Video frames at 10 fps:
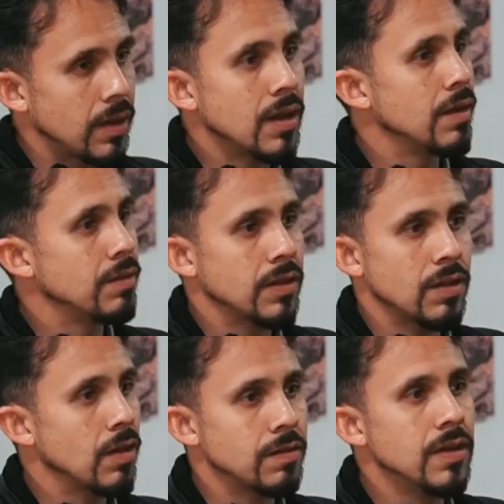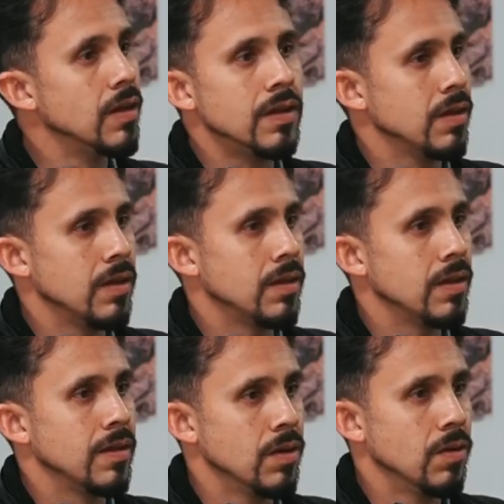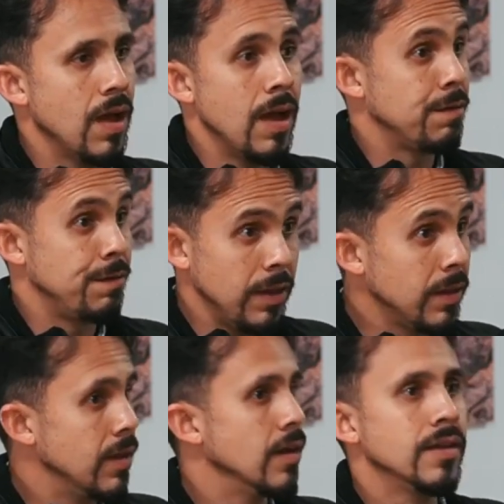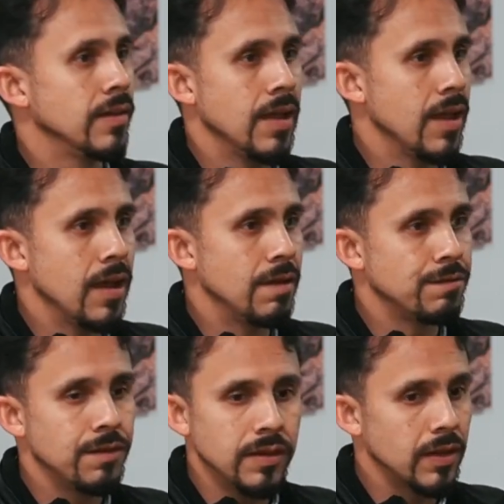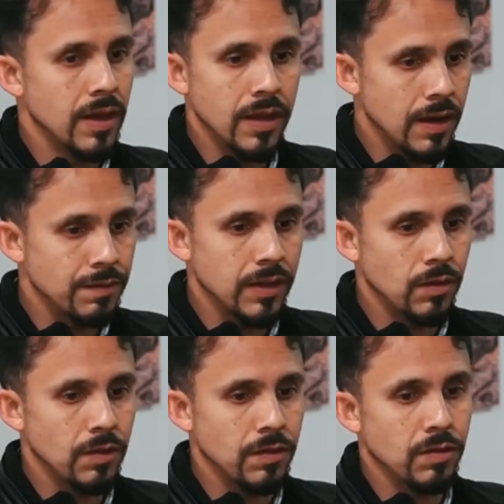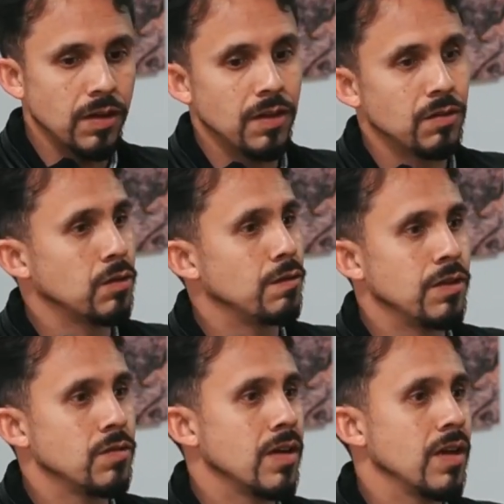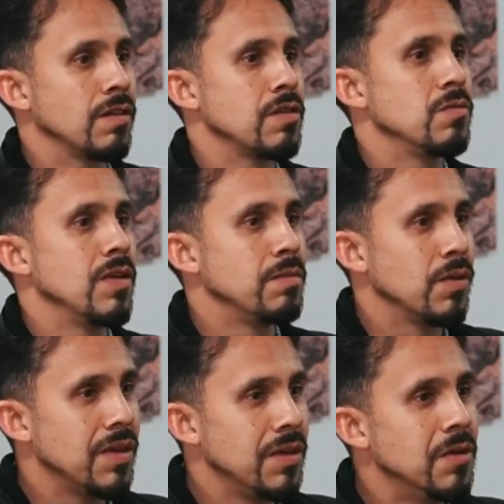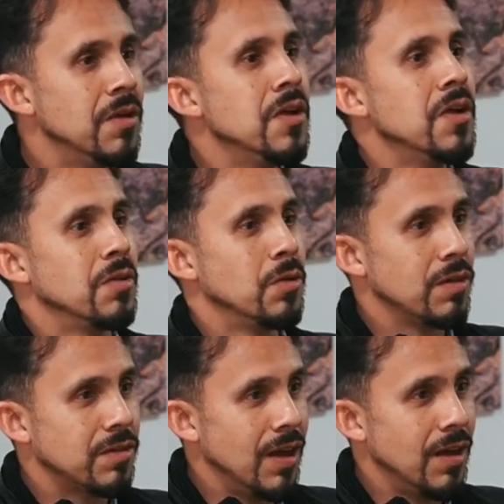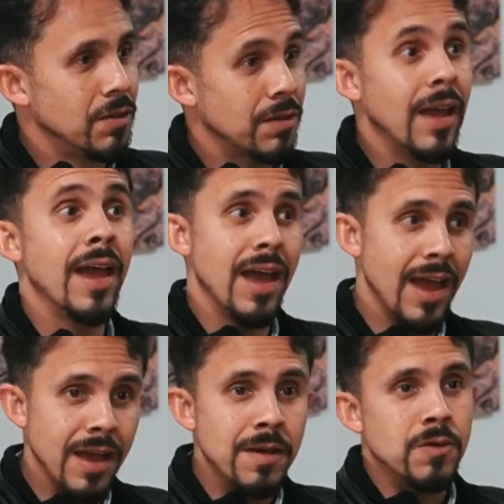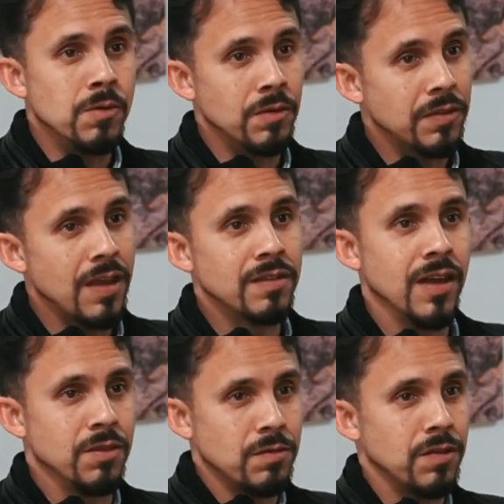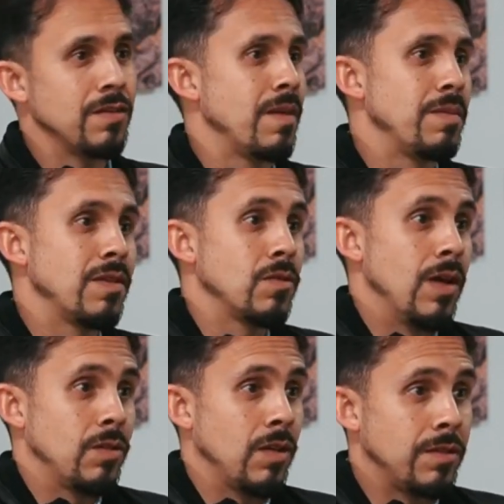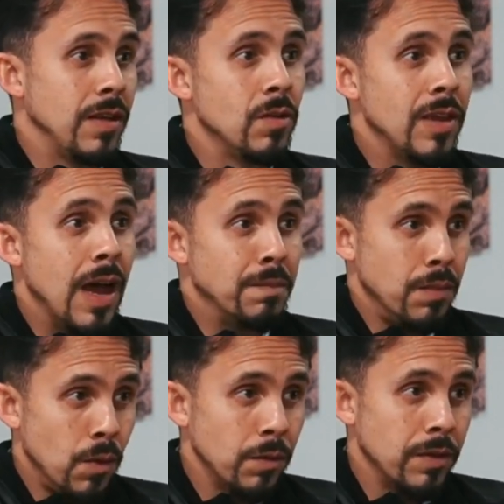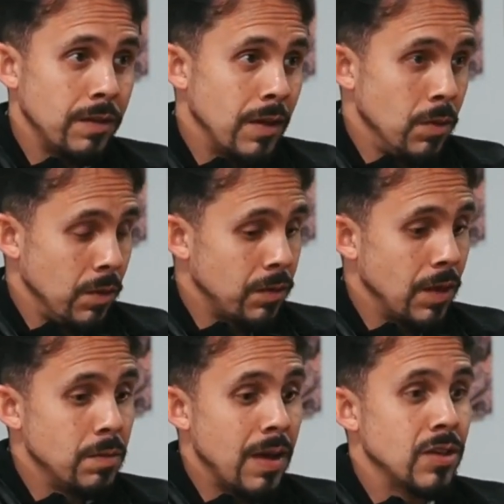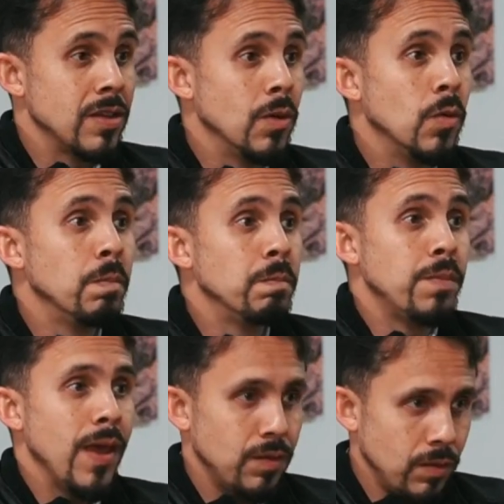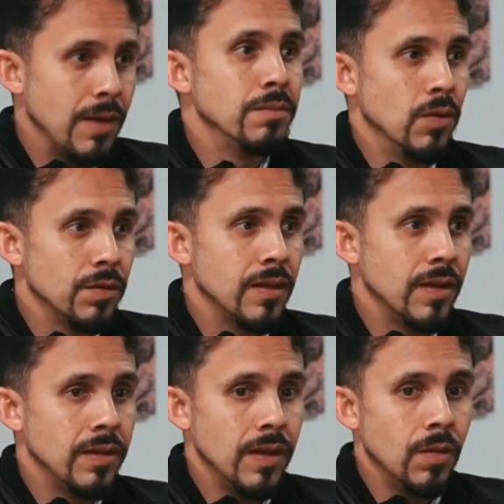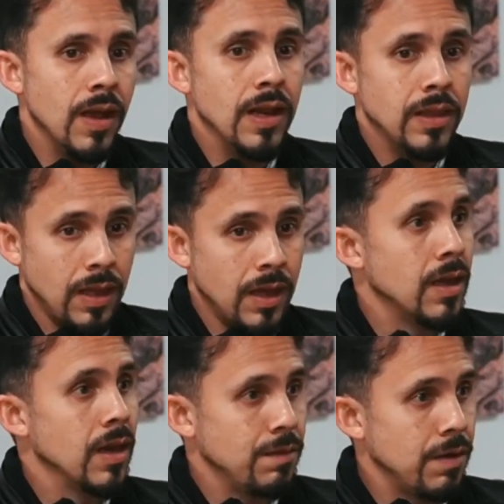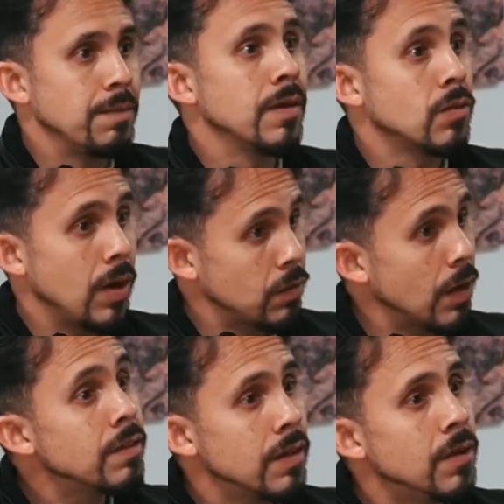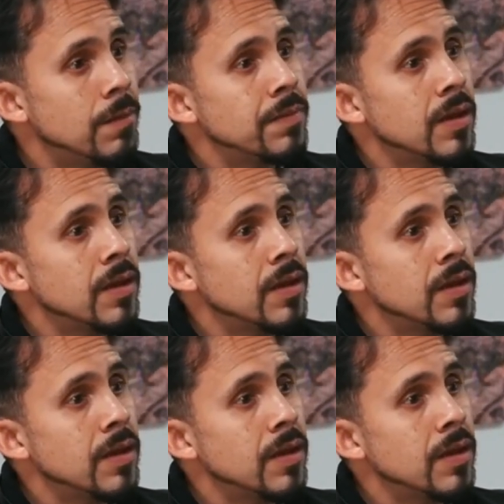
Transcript: tem que levantar sozinha, entendeu? É a vida, né? É a vida, tem que levantar sozinha. Só que isso eu tô falando de uma criança de um ano e pouquinho, dois é anos. Mesmo? É, com seis anos você vai pra escola sozinho e a bolsa, você não, você não imagina o peso da bolsa. Então ele tem que levar pra escola sozinho,